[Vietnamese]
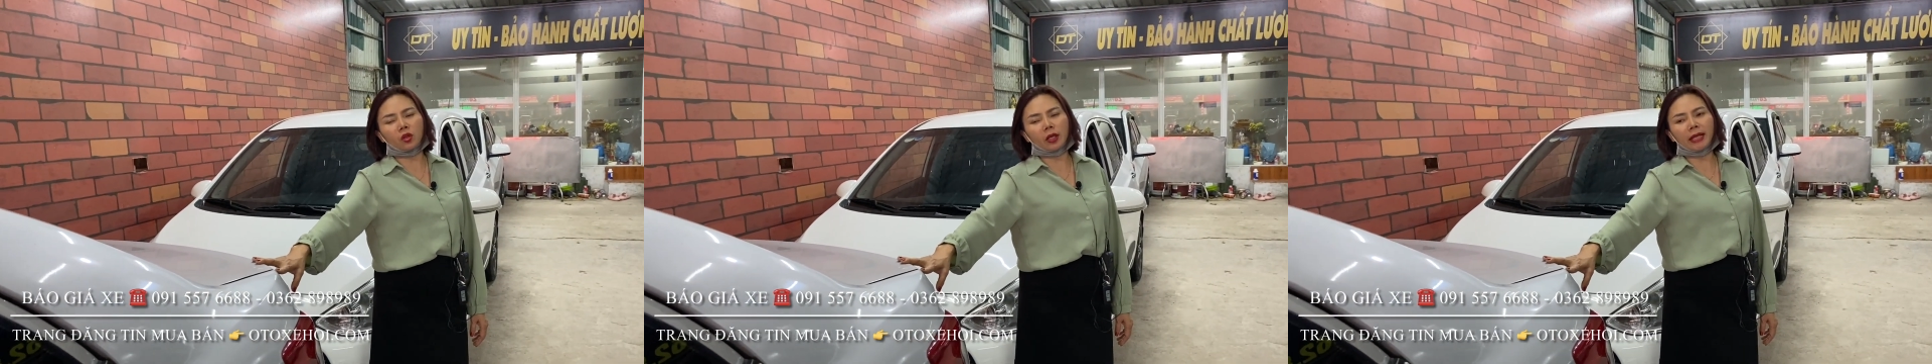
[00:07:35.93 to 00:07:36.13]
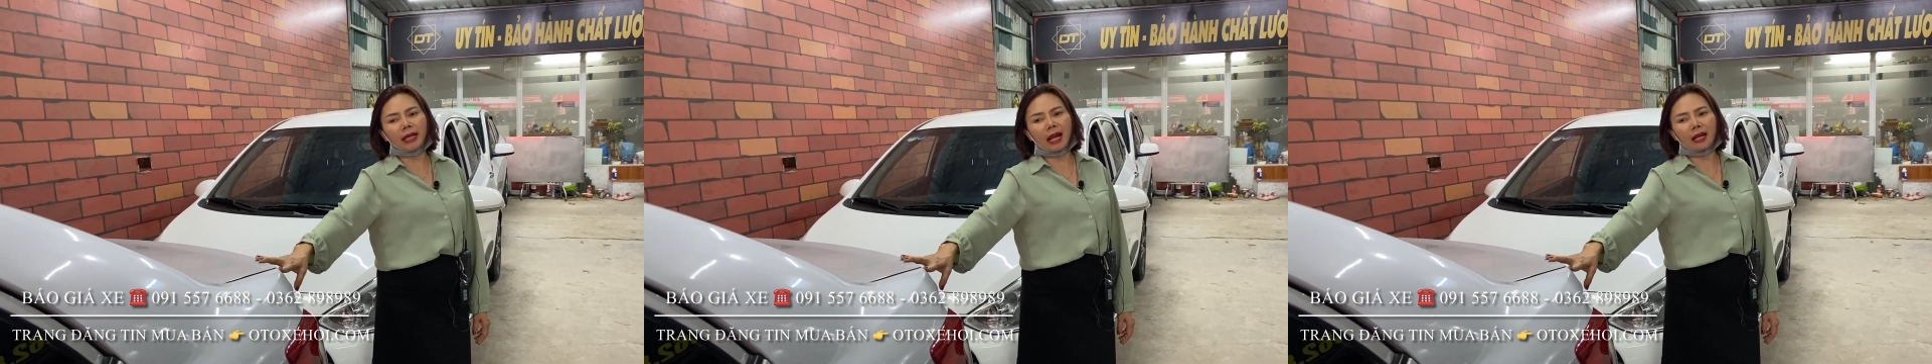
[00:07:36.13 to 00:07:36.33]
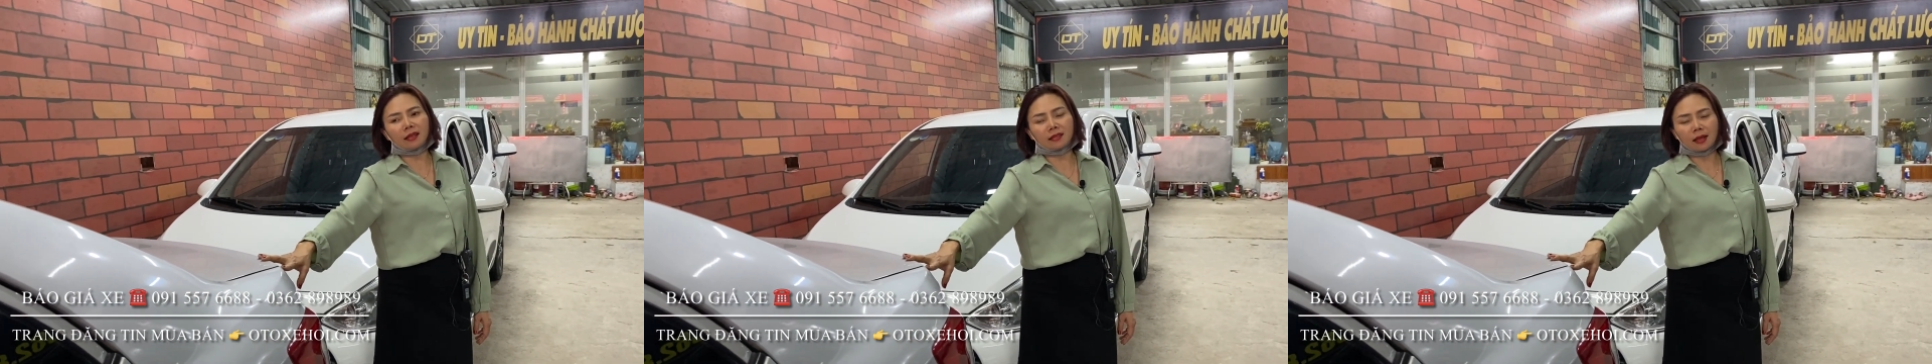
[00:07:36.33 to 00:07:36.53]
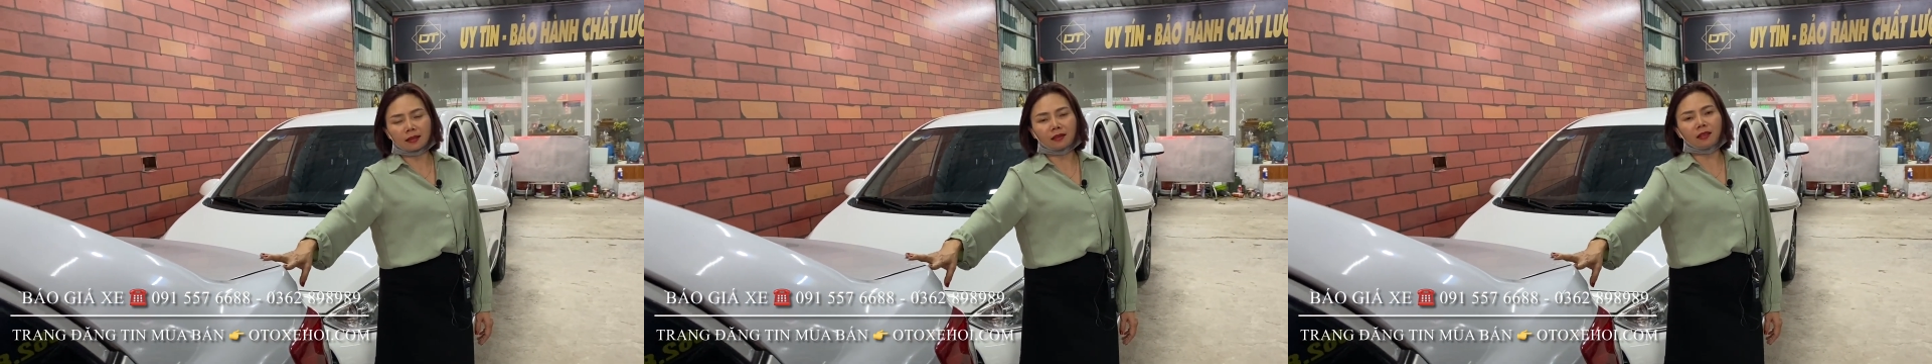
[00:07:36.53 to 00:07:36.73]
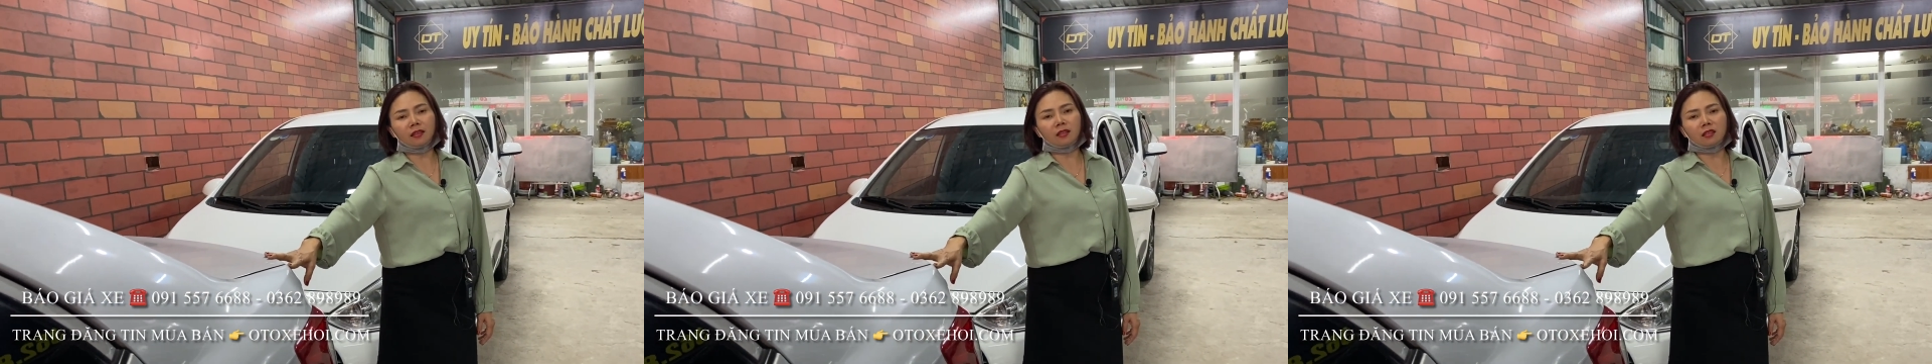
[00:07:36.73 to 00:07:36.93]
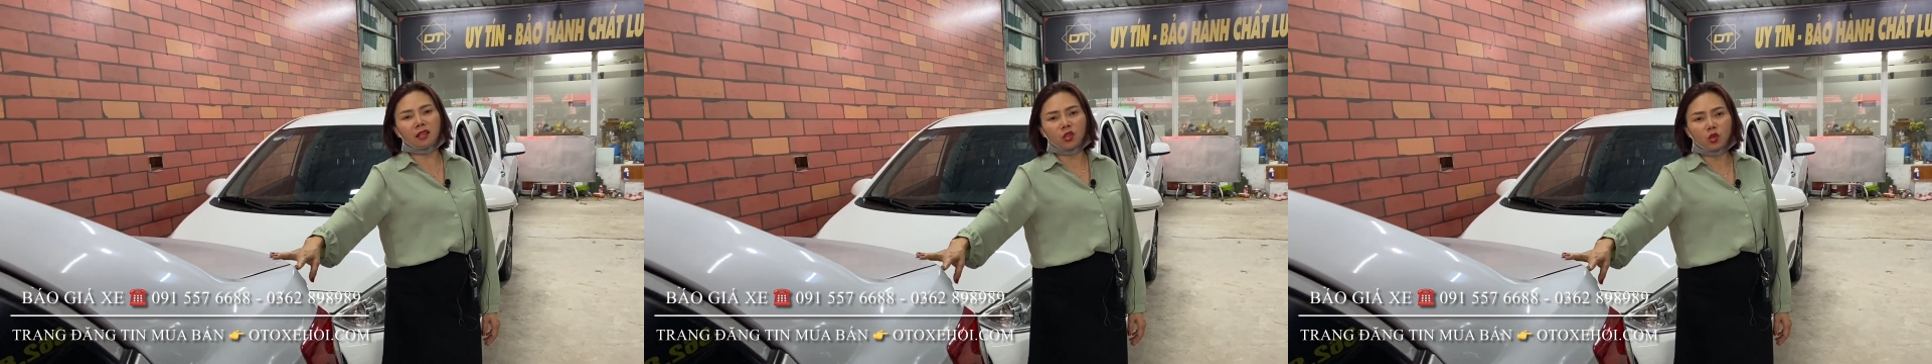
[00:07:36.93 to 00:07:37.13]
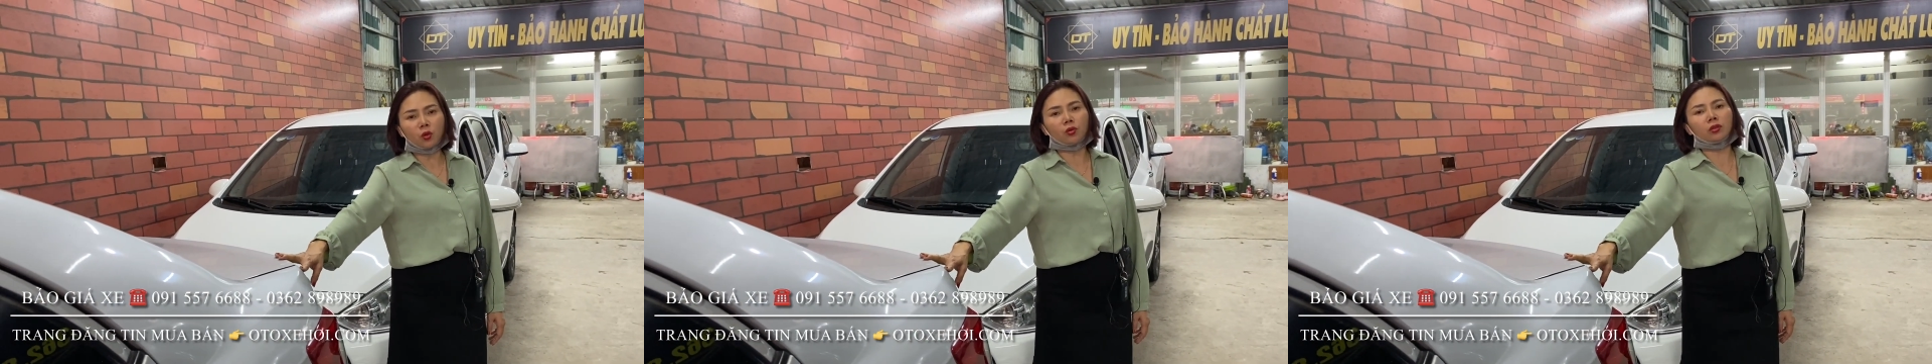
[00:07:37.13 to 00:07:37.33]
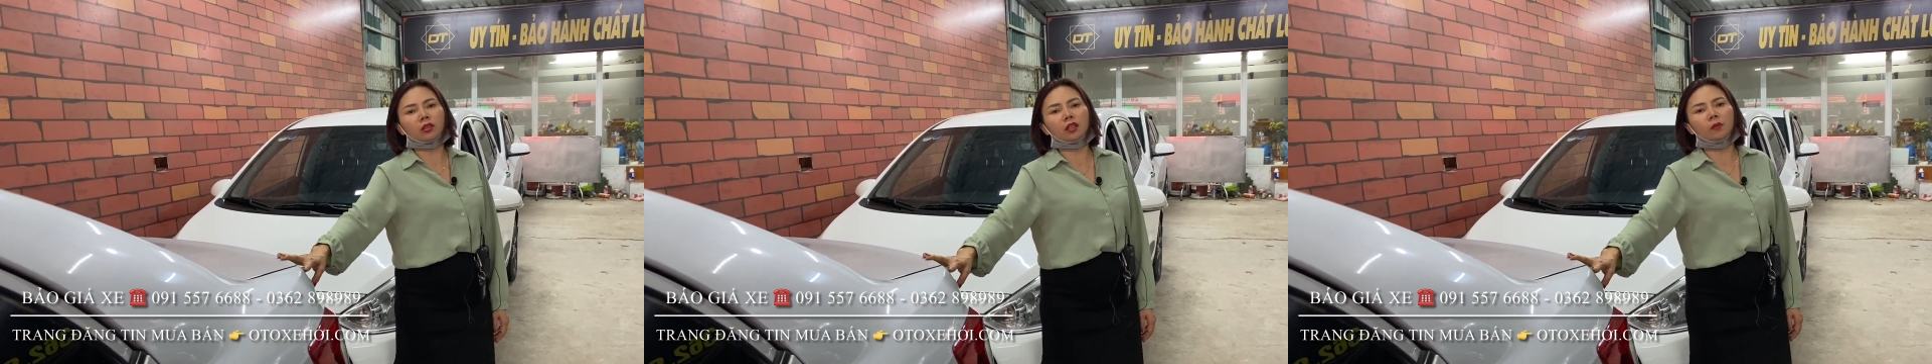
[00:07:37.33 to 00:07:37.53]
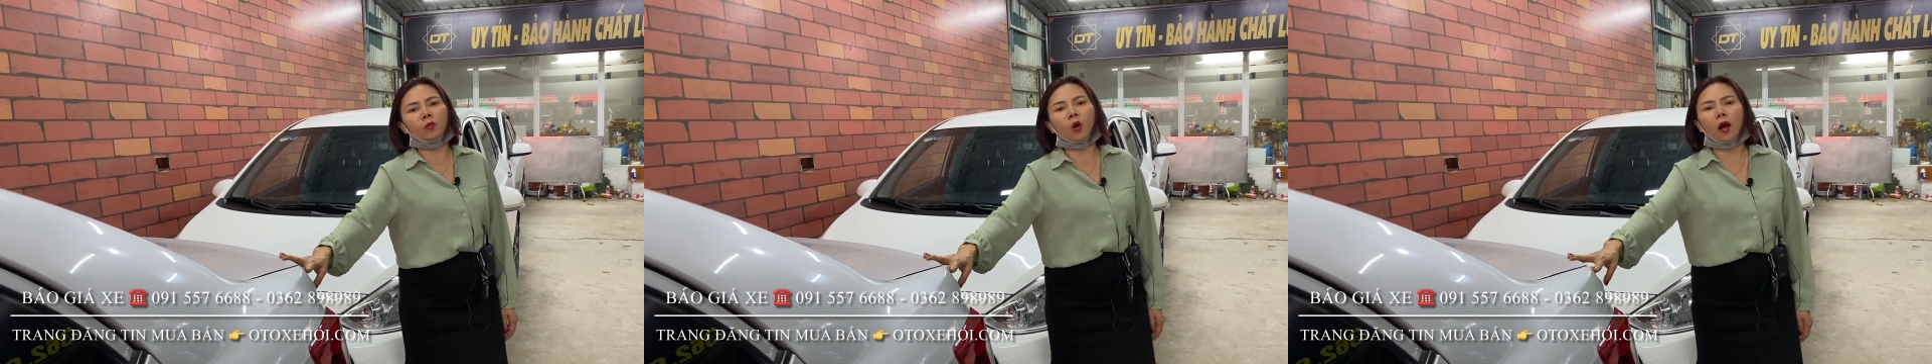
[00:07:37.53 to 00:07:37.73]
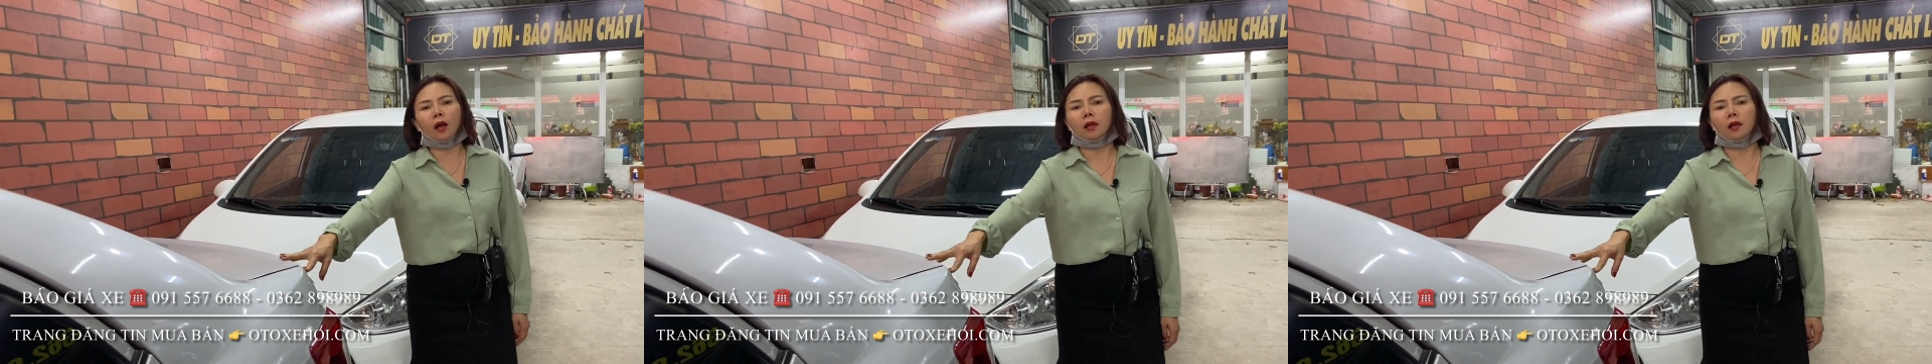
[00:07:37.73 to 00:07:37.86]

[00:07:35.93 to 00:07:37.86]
cho khách hàng sang tên chính chủ cho người mua.